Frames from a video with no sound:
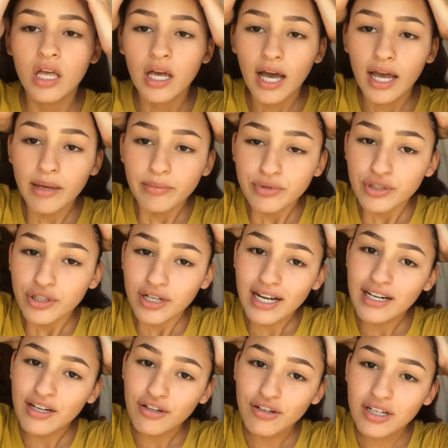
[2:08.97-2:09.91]
hay mucho
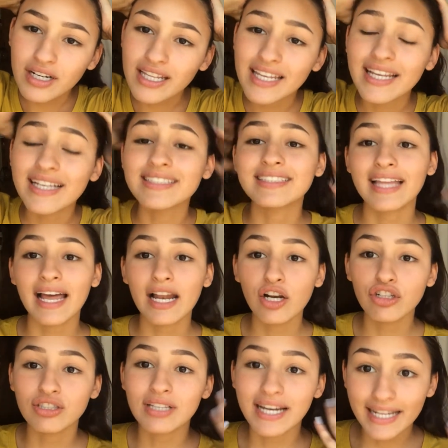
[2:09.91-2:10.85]
calor y hasta
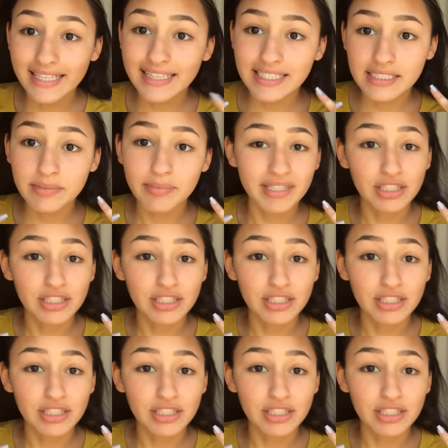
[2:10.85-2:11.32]
los aretes me